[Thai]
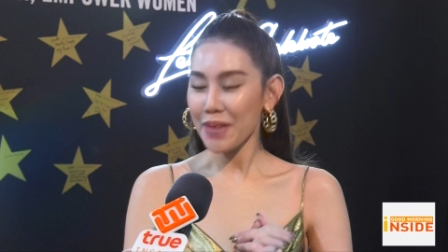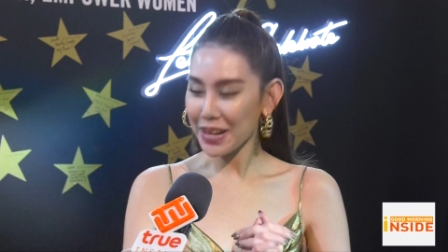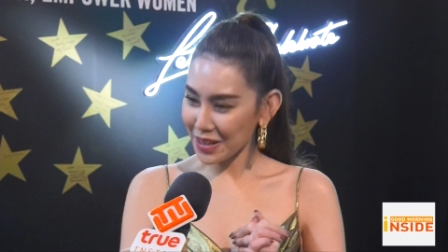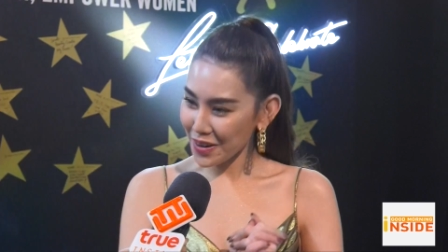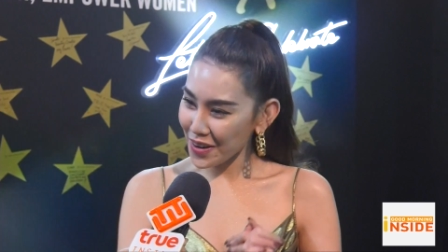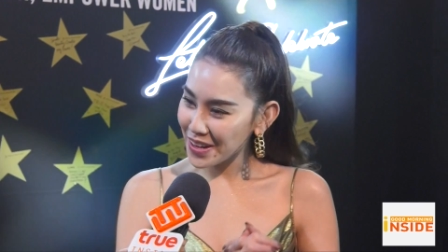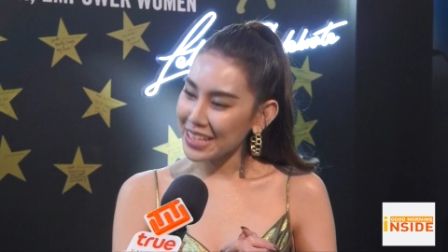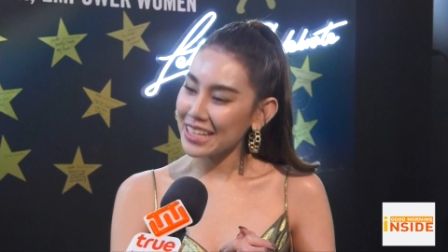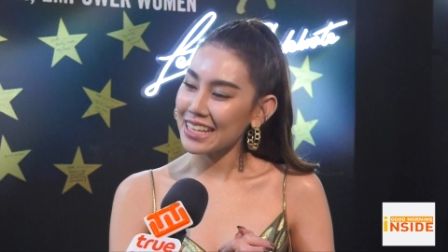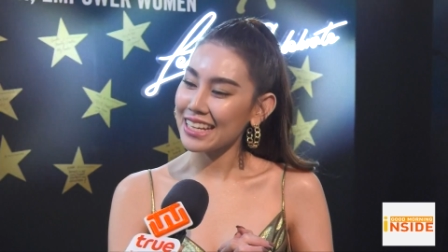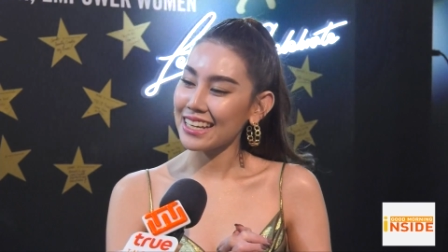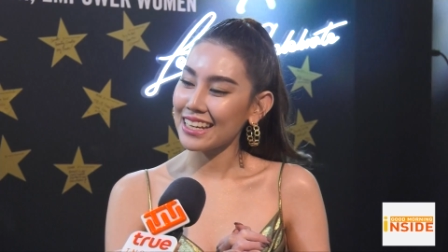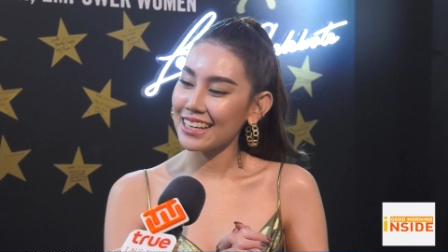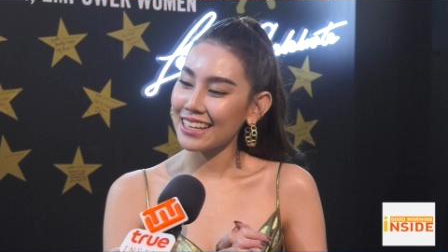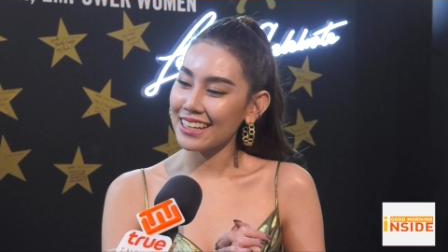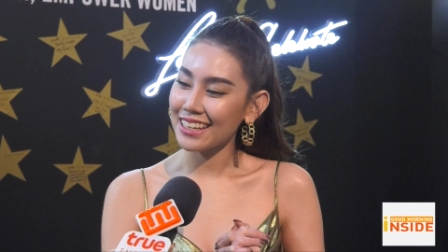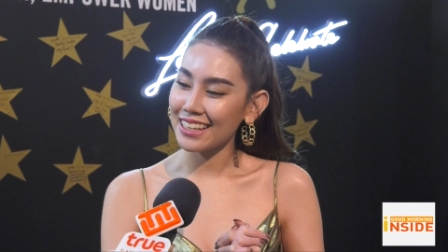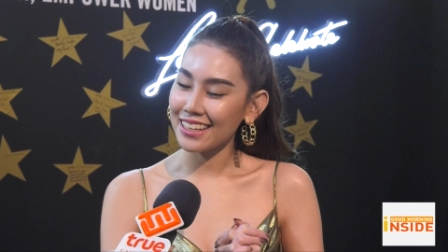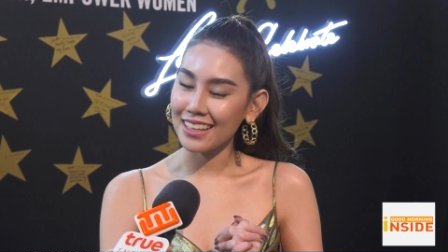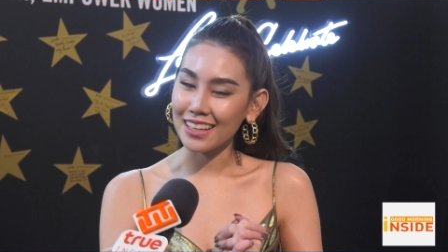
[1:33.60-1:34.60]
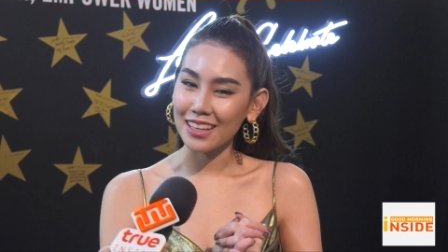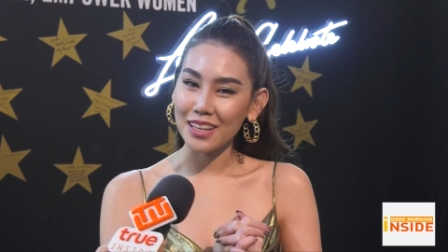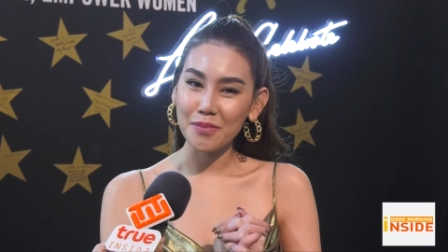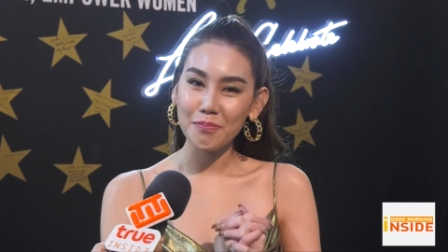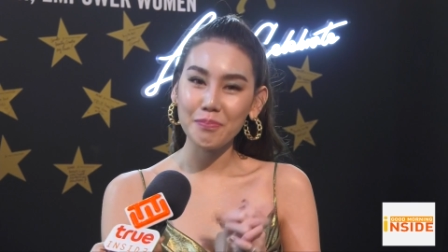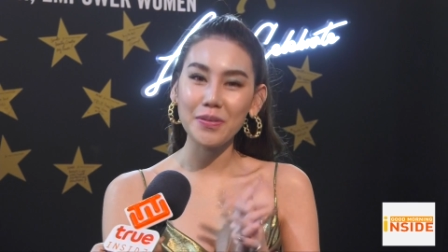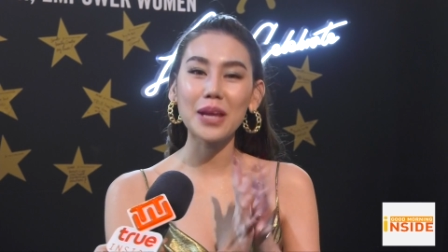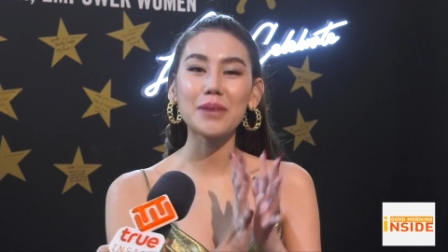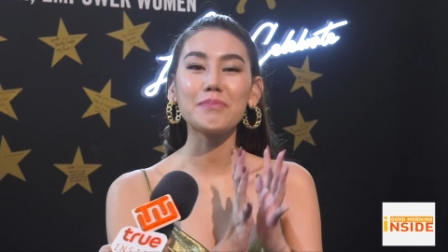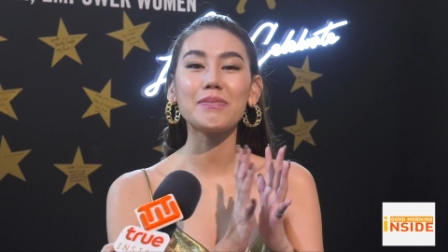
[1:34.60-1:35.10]
เป็นคนดี
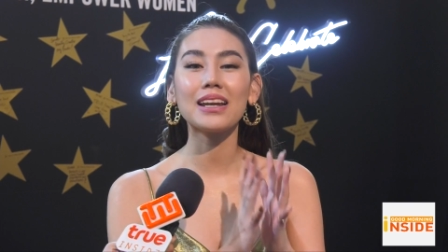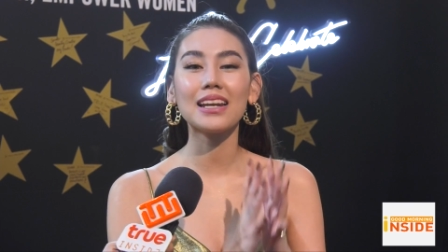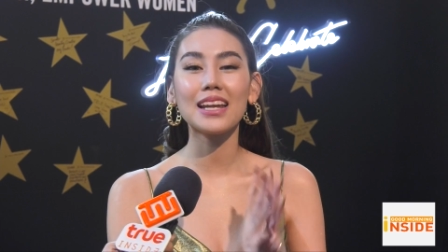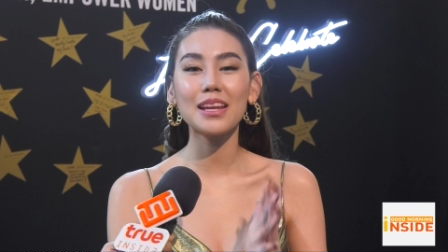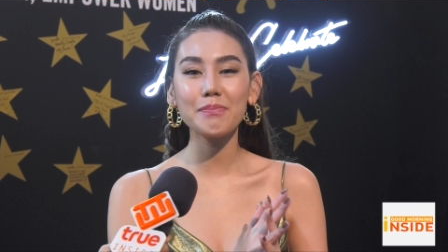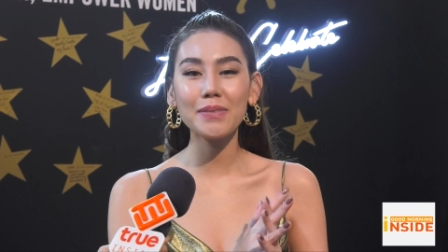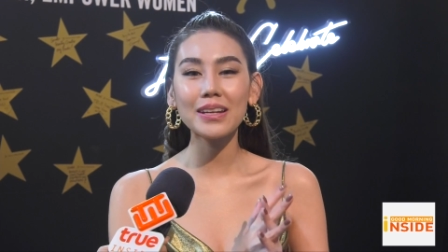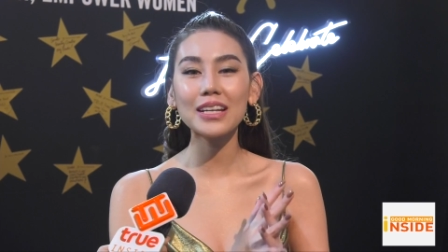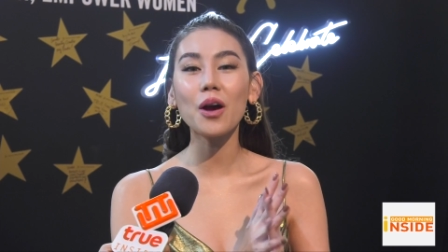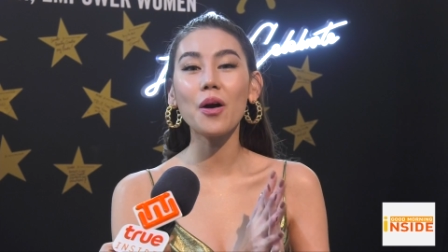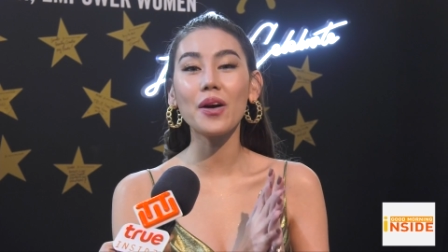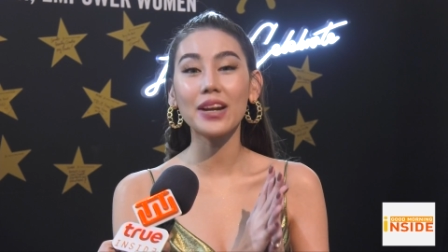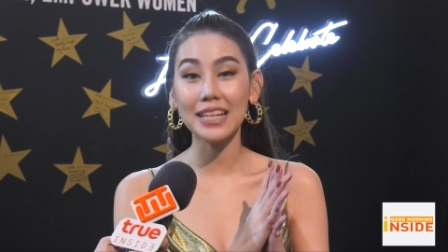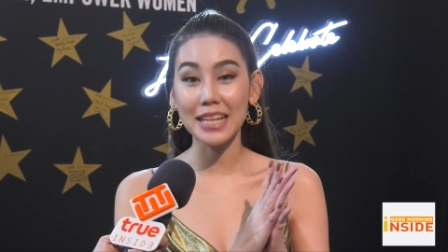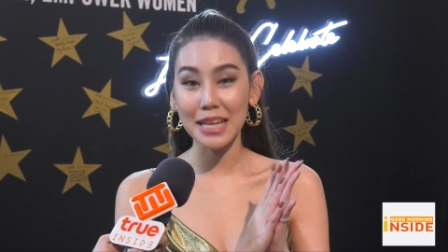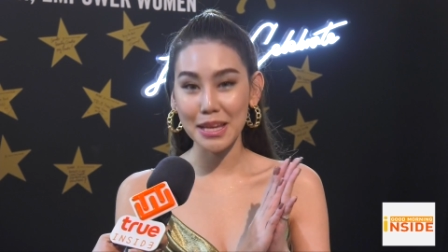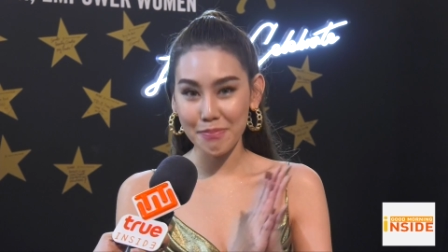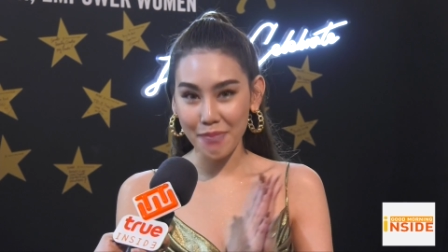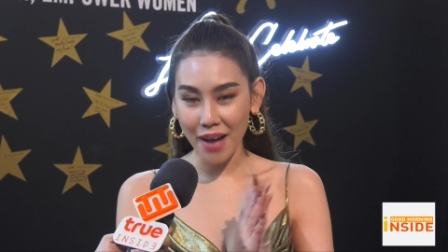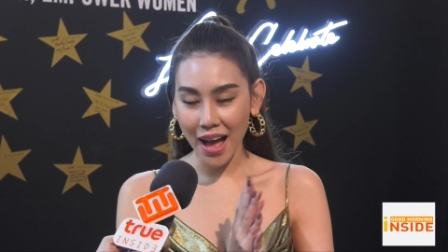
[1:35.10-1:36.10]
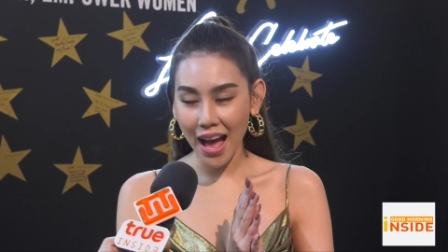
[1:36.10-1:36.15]
เปลี่ยนเป็นเล่นเป็นคนดี